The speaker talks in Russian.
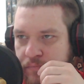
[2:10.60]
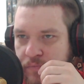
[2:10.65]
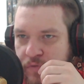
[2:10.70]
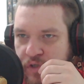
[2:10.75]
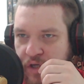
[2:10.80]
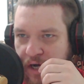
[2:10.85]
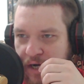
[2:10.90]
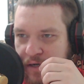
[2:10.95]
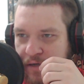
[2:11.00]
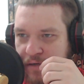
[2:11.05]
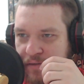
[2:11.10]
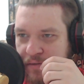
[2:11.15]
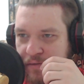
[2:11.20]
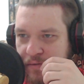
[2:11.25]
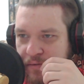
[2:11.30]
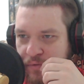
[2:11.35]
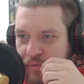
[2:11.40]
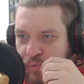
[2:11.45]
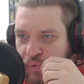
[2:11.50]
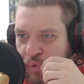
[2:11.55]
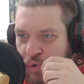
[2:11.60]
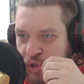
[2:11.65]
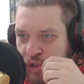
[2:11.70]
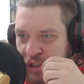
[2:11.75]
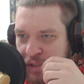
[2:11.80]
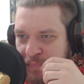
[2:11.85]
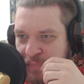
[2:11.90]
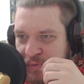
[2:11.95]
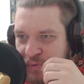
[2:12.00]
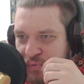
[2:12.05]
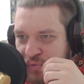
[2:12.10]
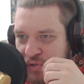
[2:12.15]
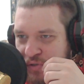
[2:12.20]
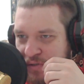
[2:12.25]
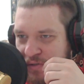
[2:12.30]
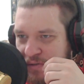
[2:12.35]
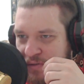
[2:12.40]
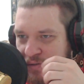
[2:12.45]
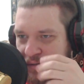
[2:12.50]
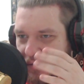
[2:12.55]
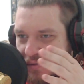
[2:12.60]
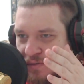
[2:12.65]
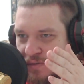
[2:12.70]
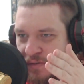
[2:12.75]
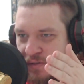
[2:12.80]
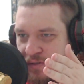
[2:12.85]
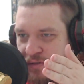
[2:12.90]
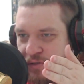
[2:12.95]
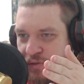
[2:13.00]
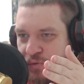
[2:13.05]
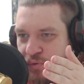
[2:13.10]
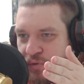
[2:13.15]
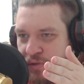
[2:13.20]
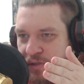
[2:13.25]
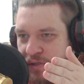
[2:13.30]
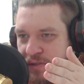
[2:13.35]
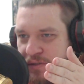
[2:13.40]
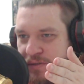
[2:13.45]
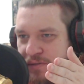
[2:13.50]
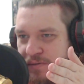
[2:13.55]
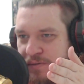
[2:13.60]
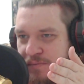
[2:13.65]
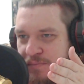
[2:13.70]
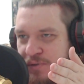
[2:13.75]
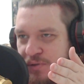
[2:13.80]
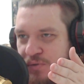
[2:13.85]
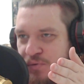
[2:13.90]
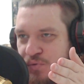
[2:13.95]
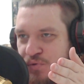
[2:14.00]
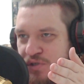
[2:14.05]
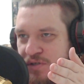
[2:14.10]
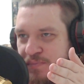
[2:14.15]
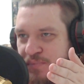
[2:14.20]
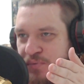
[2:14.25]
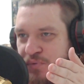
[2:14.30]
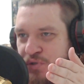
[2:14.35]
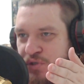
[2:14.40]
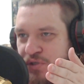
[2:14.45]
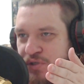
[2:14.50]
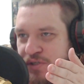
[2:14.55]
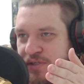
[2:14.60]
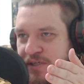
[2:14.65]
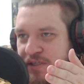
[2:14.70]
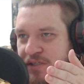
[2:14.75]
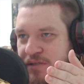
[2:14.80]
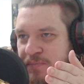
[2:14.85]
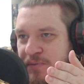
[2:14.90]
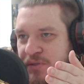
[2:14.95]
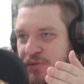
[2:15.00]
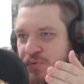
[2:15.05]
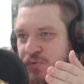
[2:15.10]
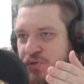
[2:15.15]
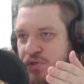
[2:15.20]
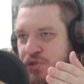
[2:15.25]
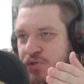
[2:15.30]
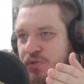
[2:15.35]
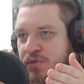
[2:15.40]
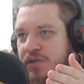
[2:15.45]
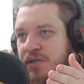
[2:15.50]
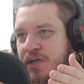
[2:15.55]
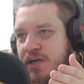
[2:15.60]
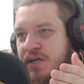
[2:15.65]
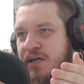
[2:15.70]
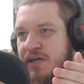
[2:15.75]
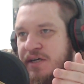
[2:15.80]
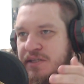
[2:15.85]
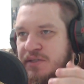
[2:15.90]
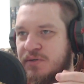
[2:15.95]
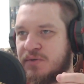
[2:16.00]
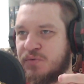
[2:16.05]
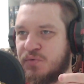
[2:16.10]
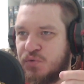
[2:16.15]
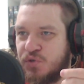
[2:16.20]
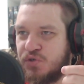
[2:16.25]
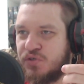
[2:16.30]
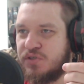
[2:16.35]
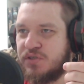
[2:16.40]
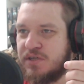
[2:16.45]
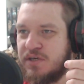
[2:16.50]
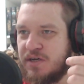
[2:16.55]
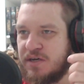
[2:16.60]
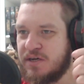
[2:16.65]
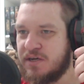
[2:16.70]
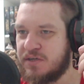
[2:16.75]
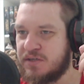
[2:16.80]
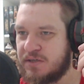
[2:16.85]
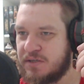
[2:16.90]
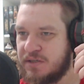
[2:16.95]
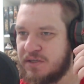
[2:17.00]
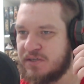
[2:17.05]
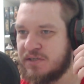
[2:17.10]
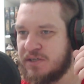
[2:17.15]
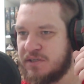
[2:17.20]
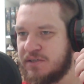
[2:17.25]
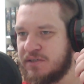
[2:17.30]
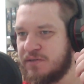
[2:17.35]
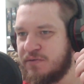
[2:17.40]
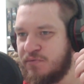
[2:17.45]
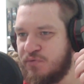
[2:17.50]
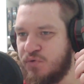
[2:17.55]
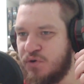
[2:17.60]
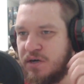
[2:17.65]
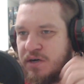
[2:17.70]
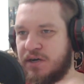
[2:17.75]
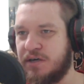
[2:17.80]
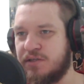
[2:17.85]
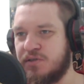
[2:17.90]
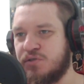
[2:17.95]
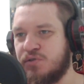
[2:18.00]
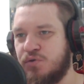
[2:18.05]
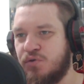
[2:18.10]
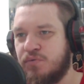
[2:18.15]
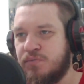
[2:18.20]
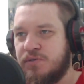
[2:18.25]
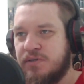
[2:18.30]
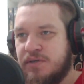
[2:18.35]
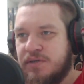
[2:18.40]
Так, кошка плюс... Это кто? Это медуза получилась? Это медуза, что ли, какая-то? Ужас. Где глаза-то? Фу, какая она стрёмная.